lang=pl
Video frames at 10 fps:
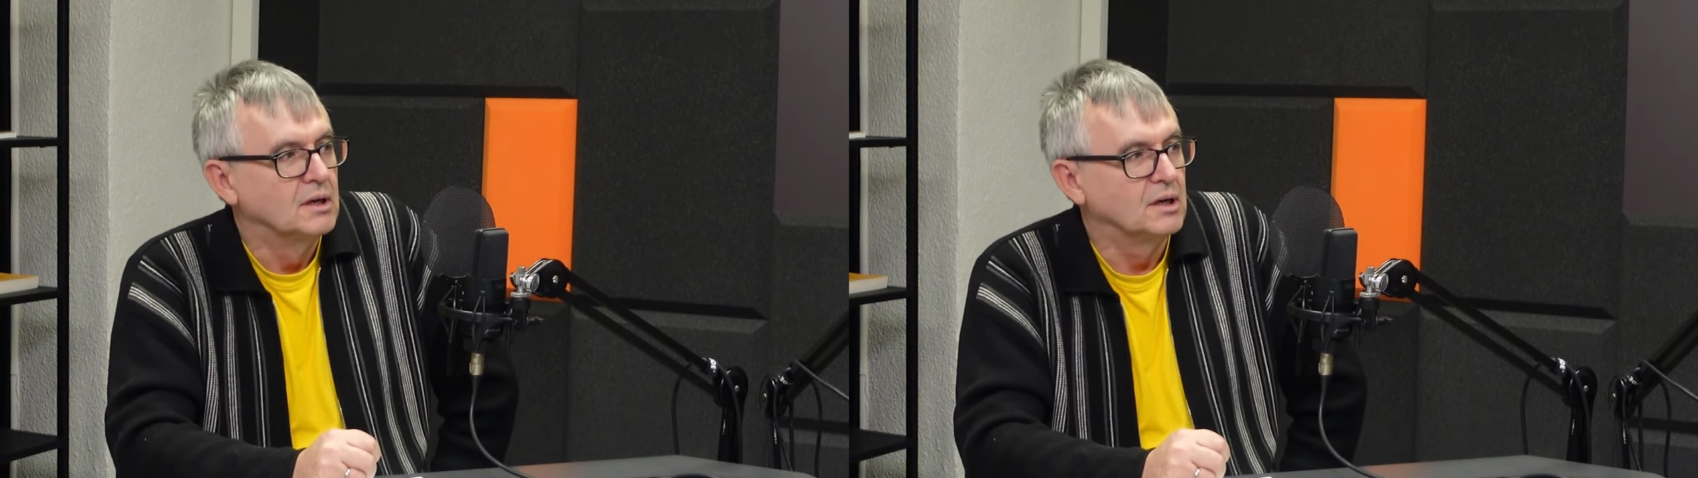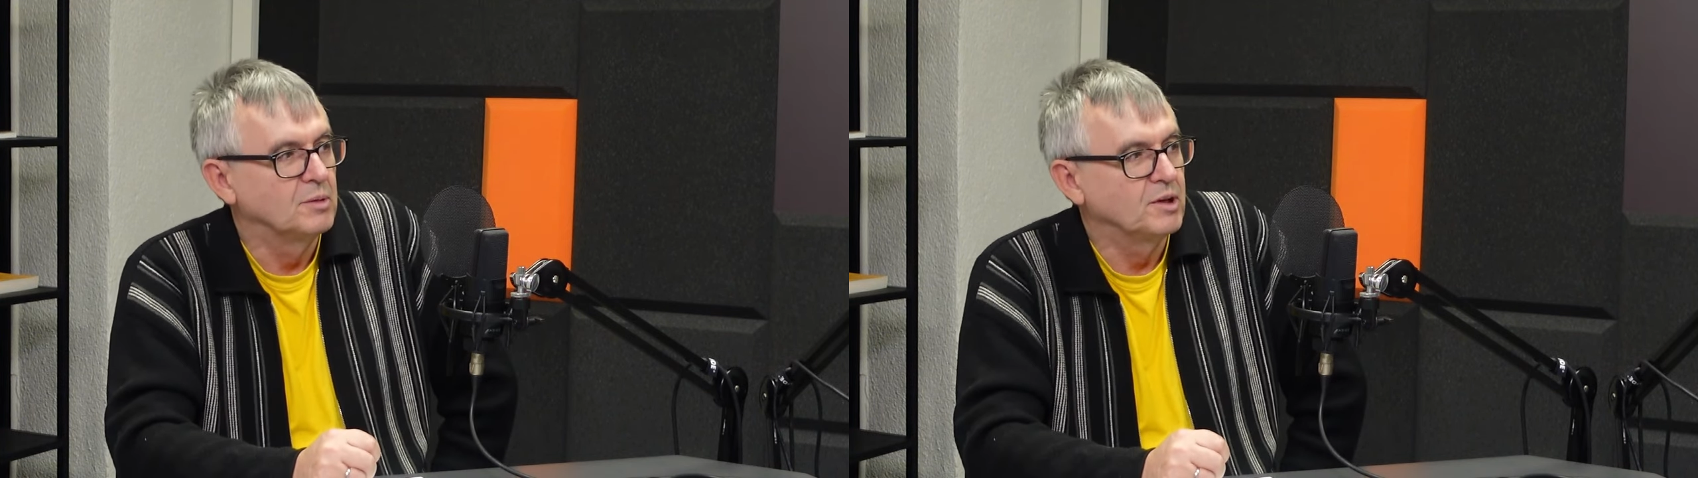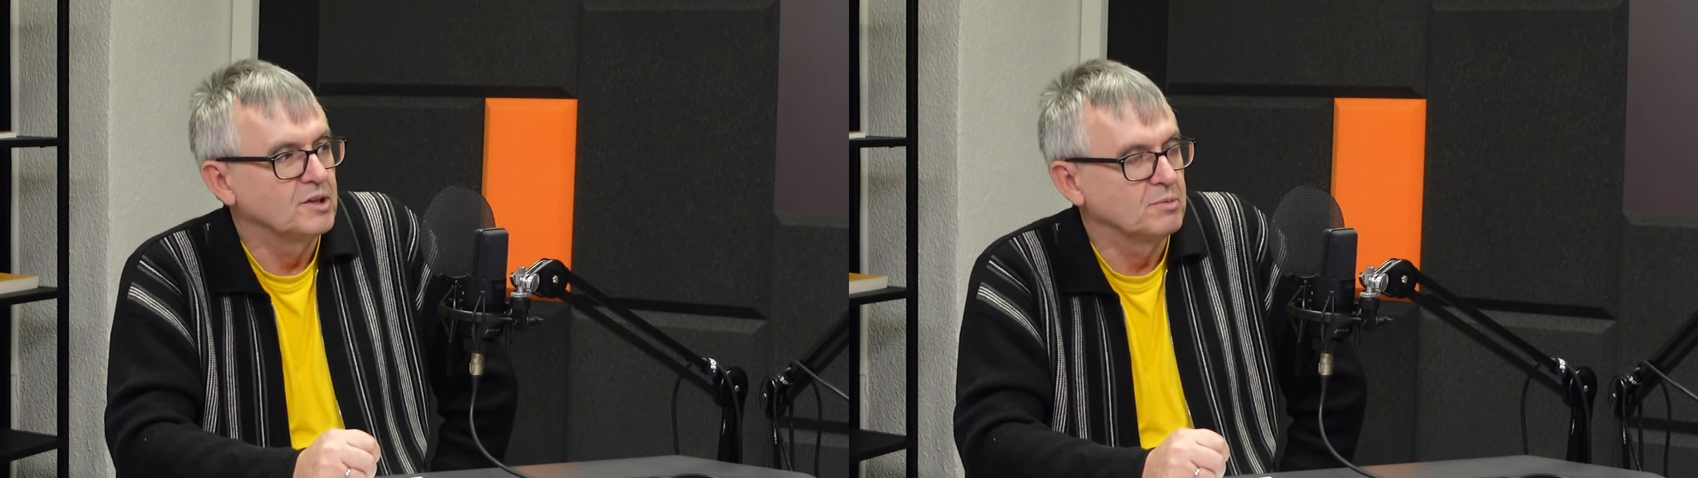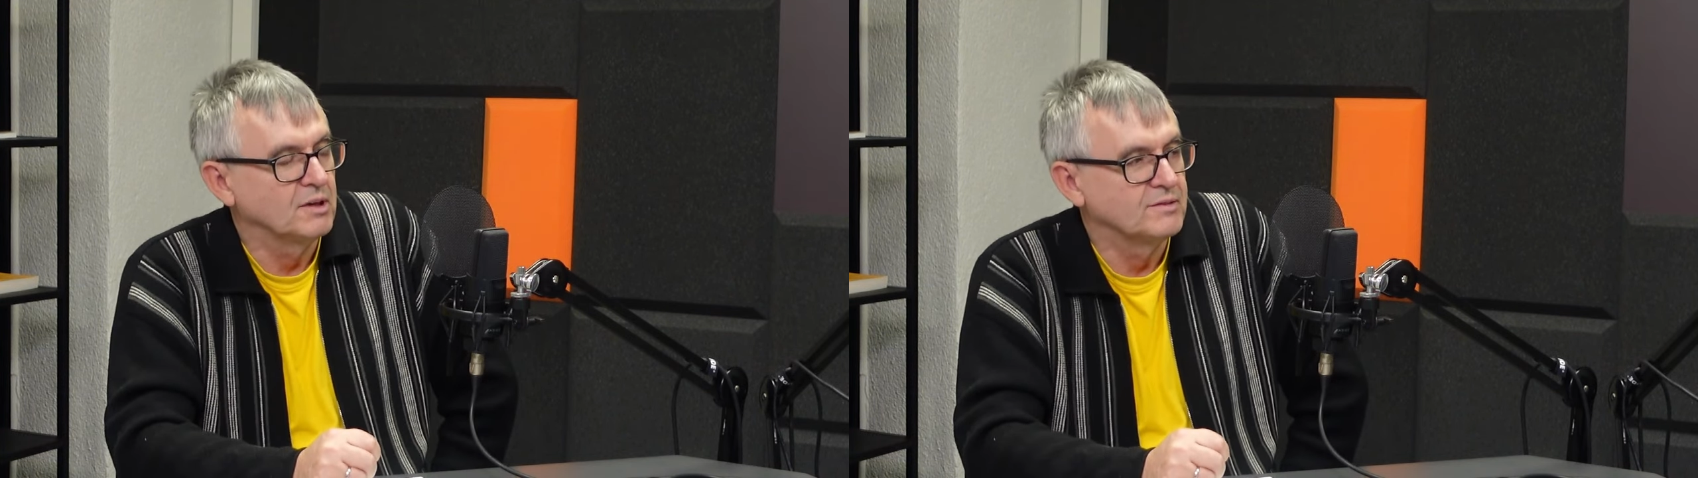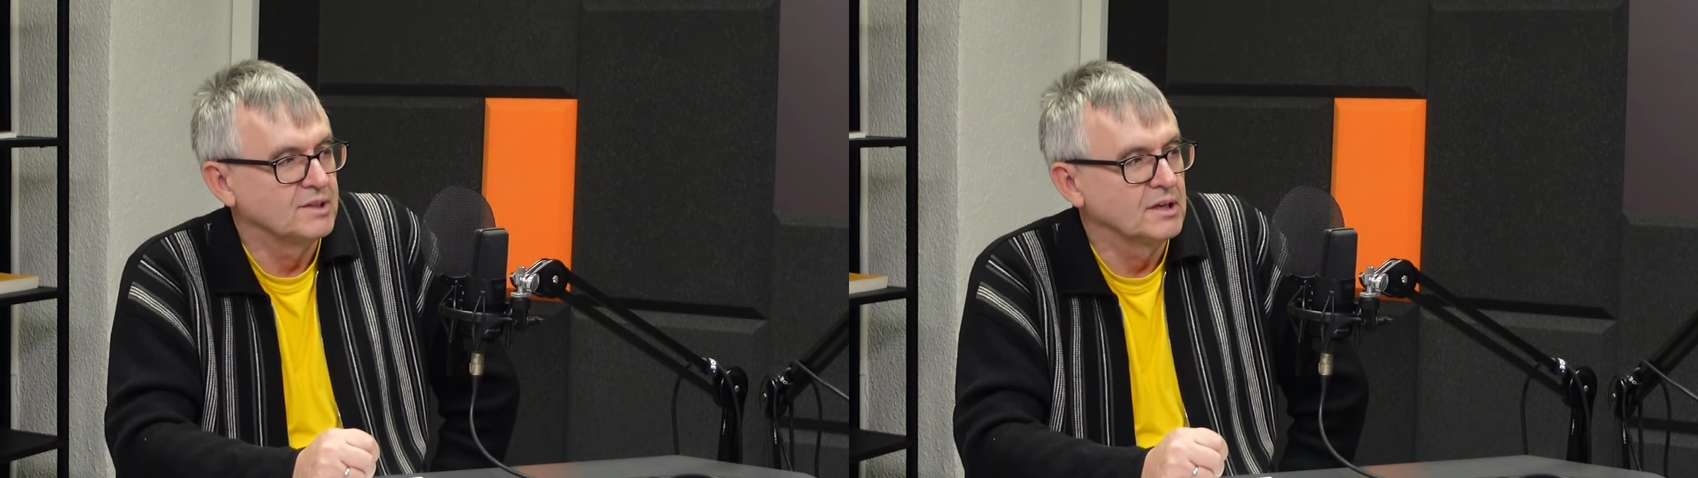lepiej
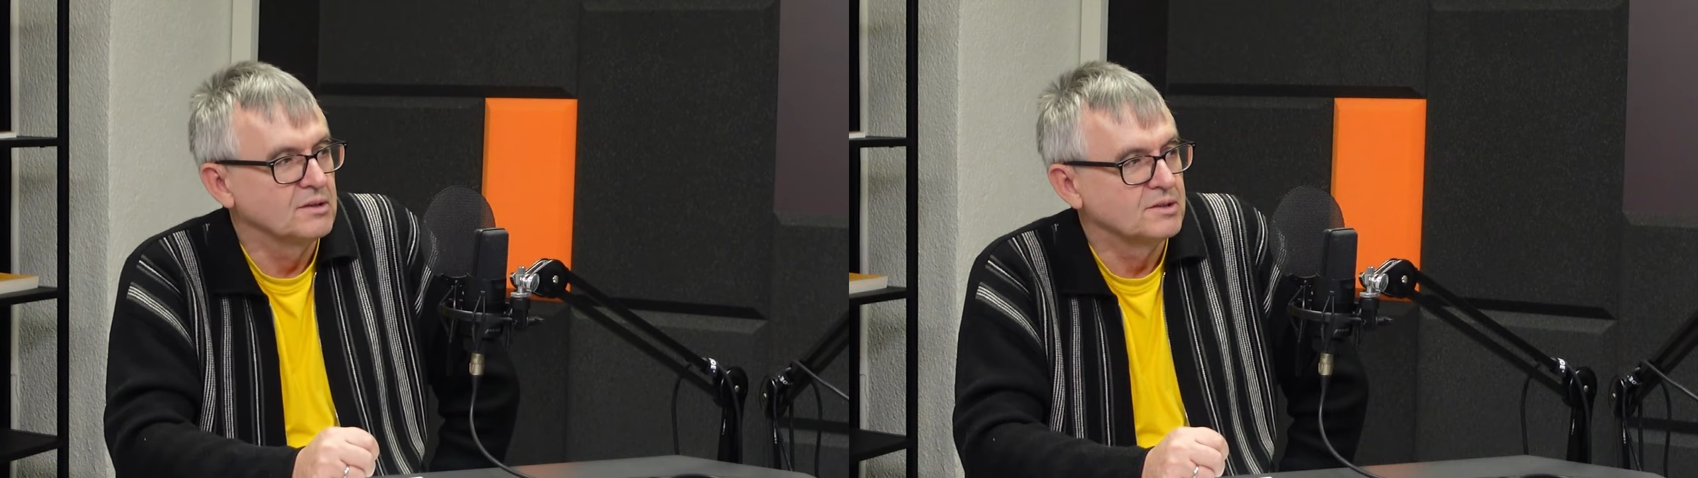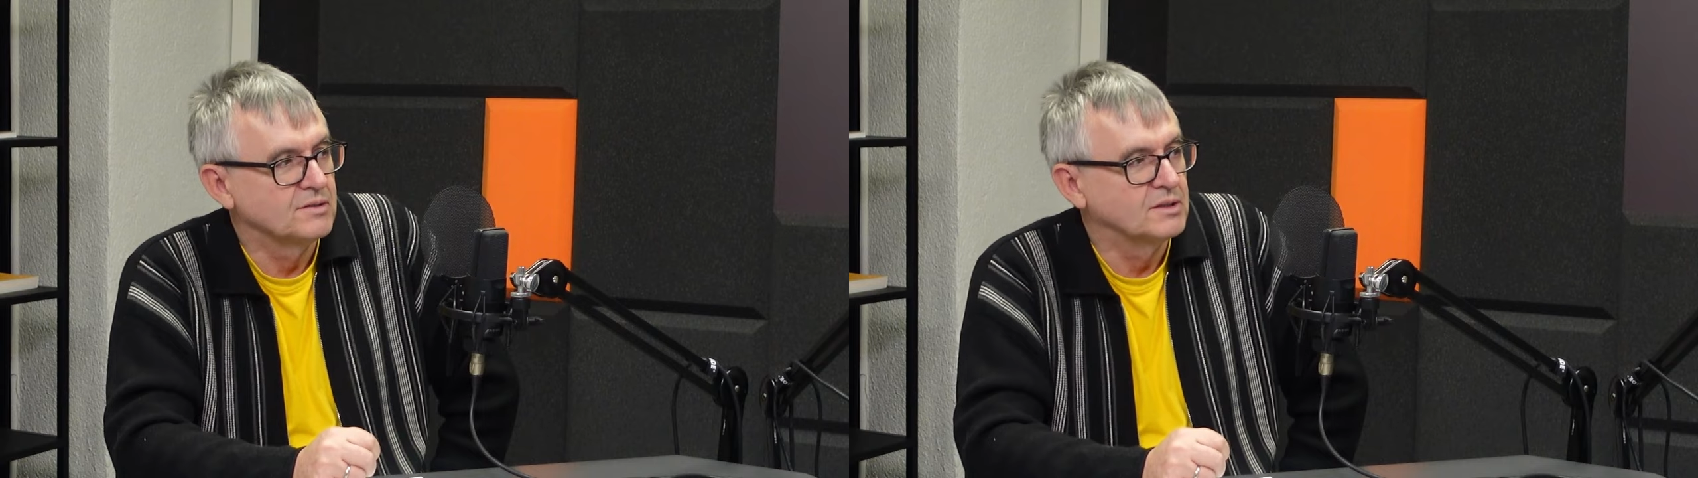sprawdzają ze